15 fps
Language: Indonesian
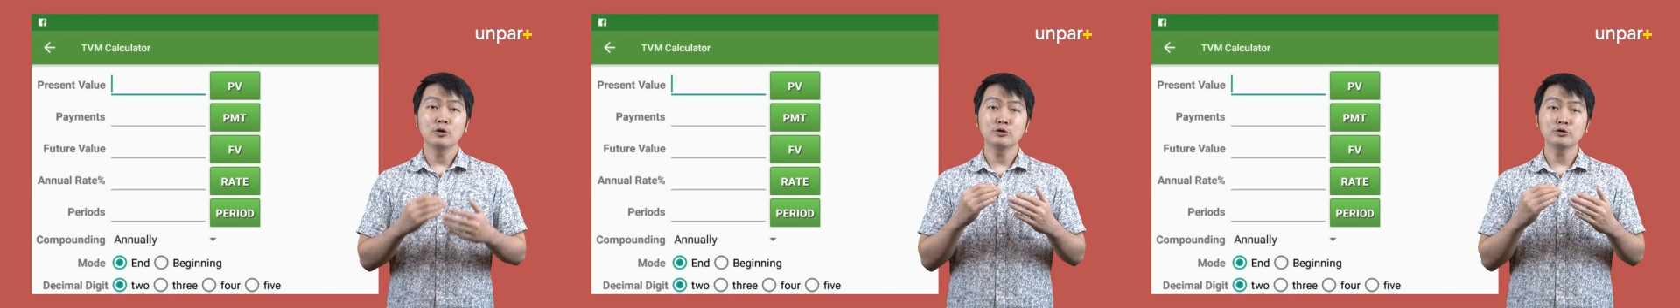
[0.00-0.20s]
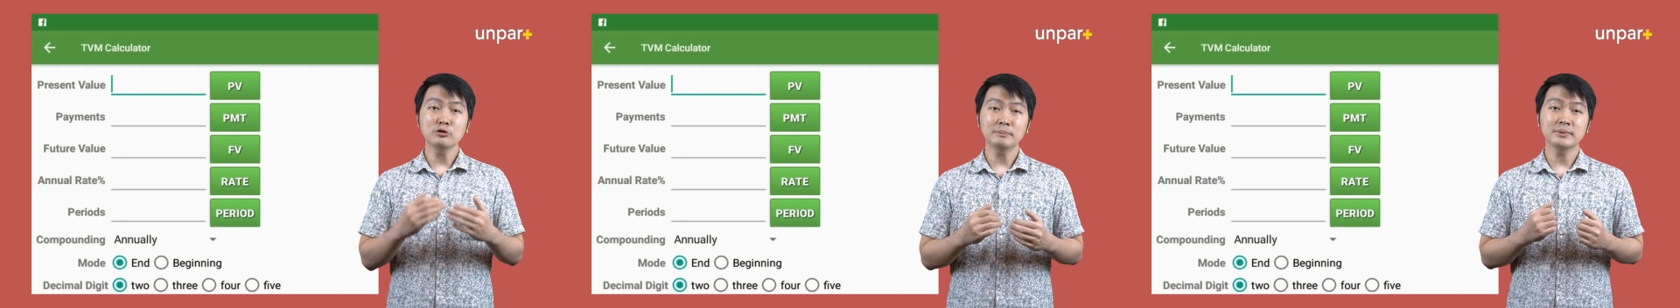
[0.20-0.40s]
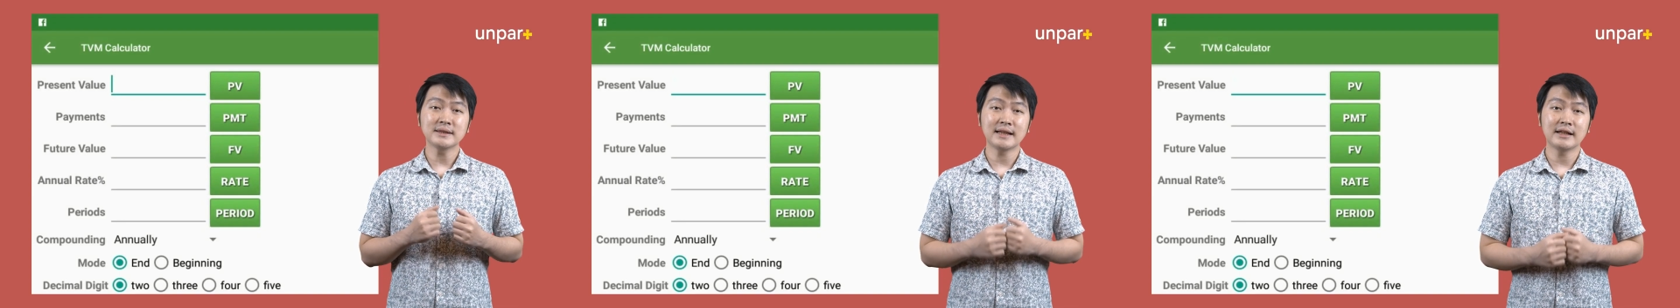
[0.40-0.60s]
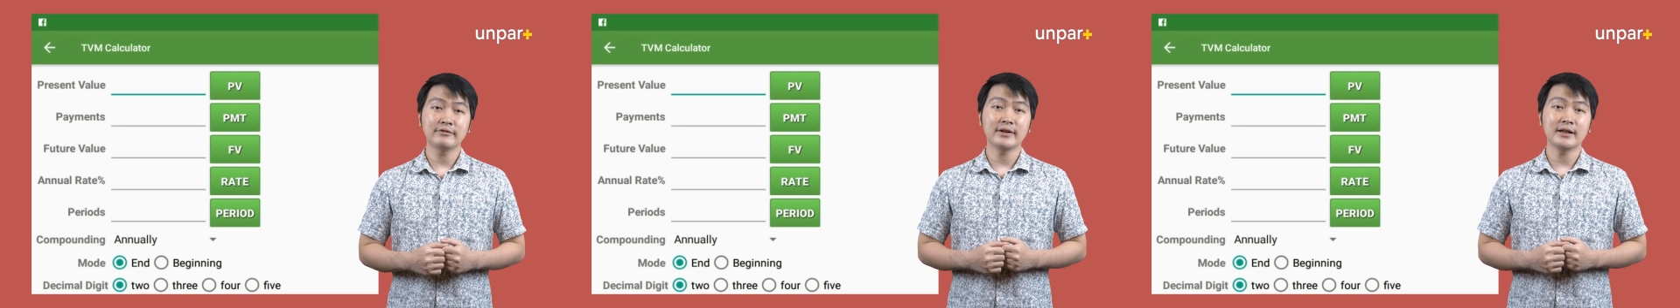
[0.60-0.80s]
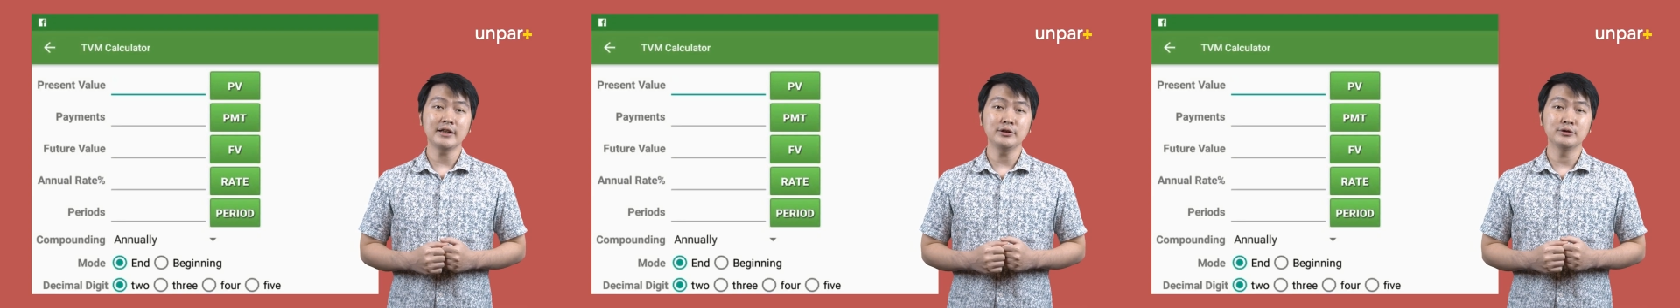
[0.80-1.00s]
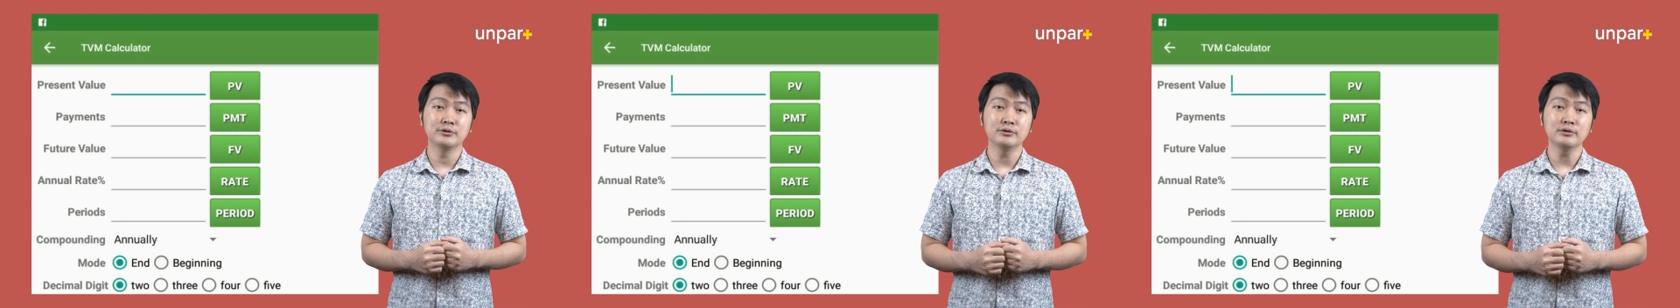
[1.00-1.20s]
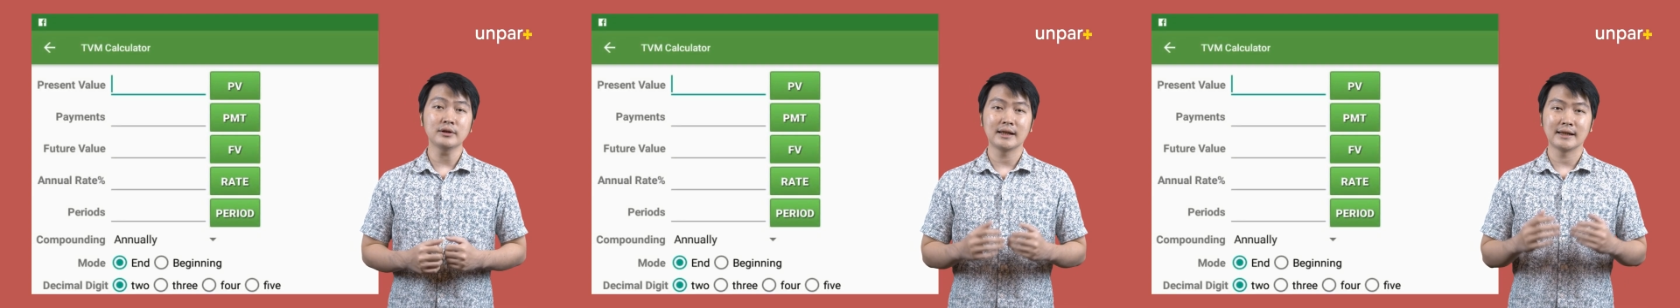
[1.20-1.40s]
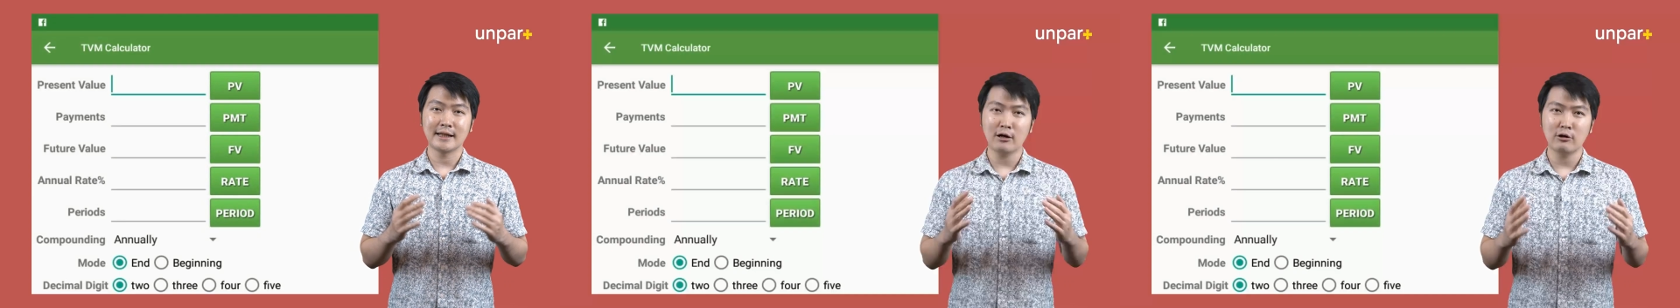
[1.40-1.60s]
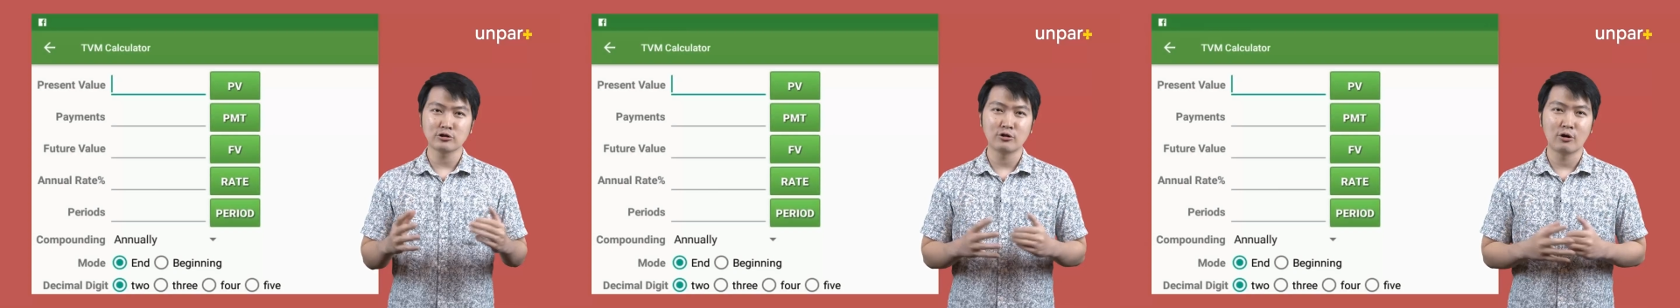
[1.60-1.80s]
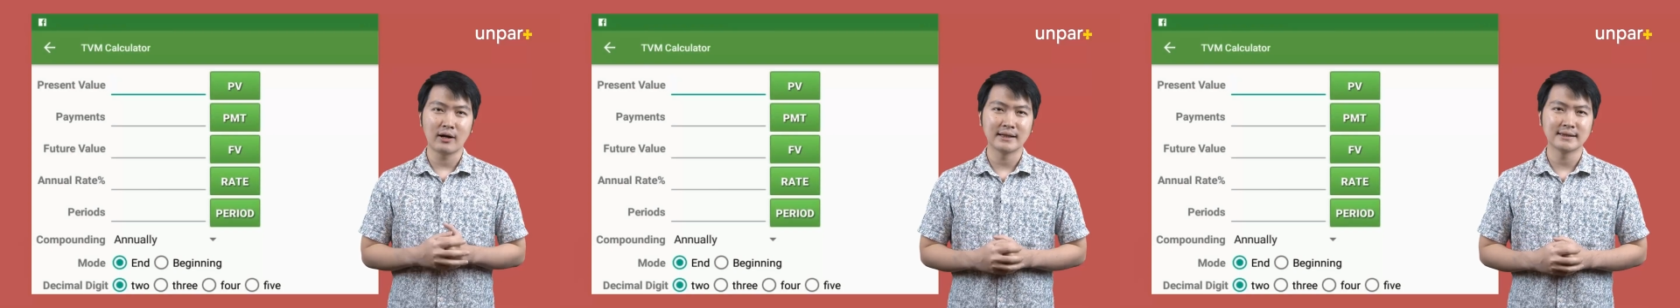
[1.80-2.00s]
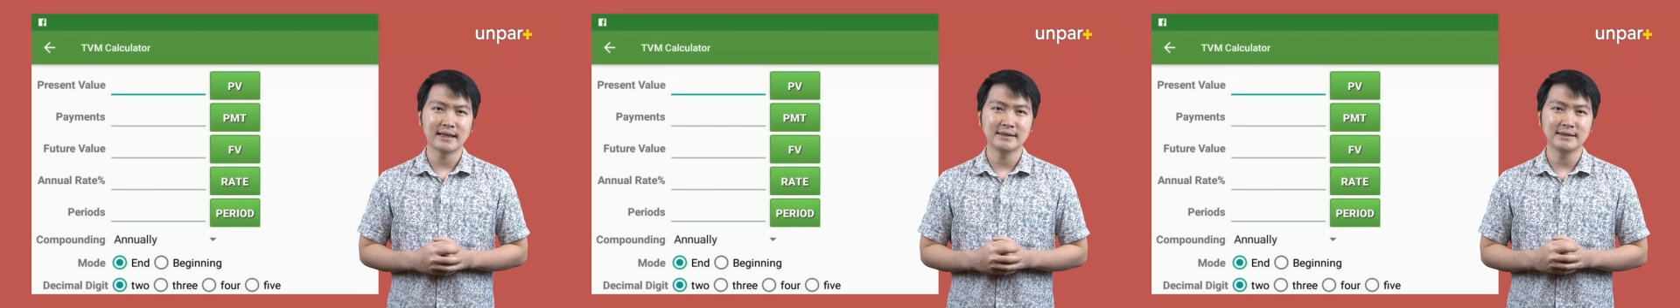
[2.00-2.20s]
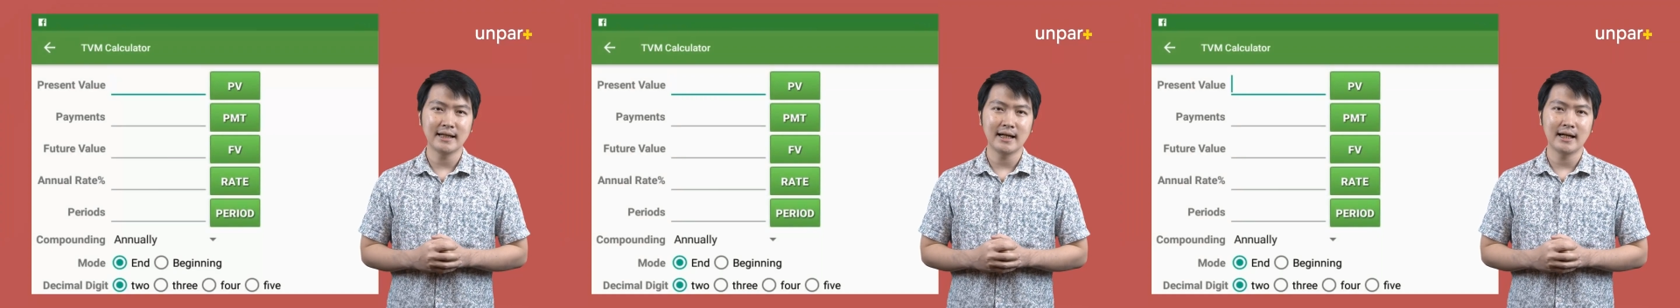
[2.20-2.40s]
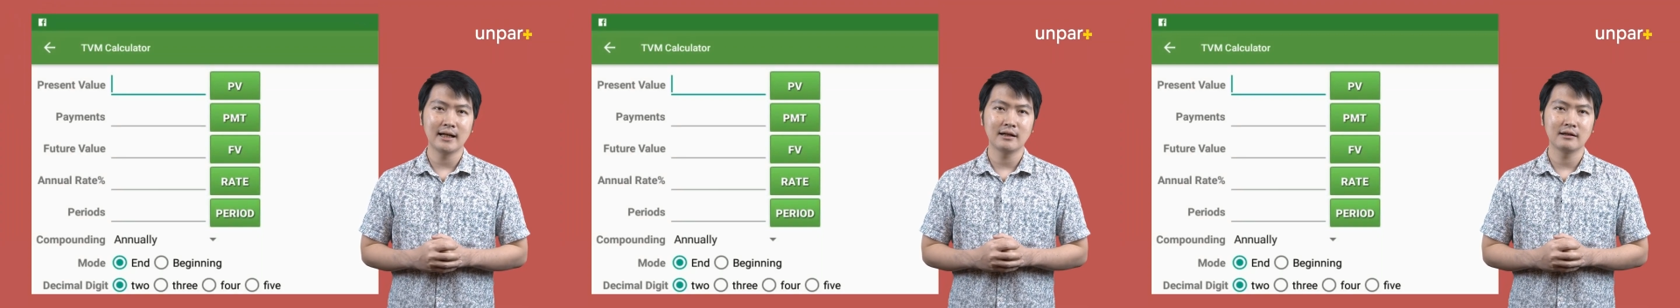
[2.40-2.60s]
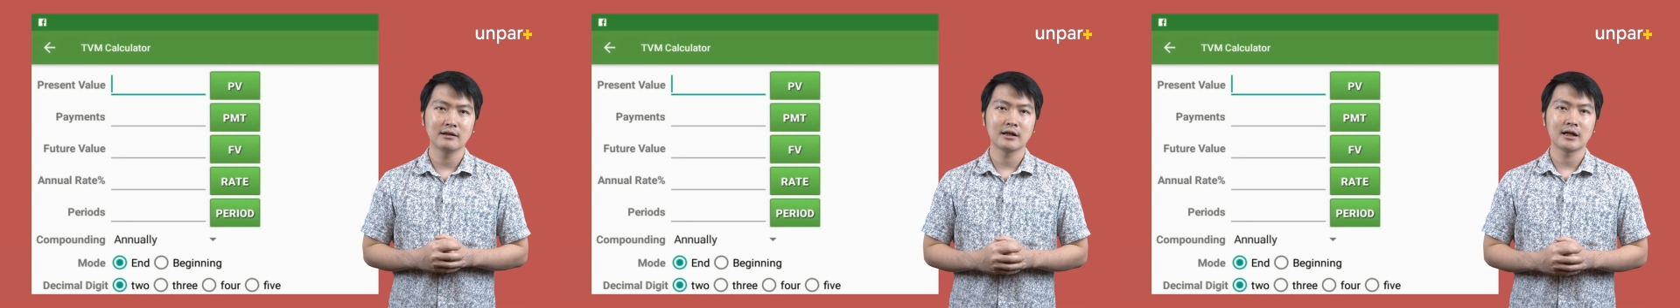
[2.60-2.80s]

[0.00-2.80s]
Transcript: Untuk present value, kita kosongkan saja,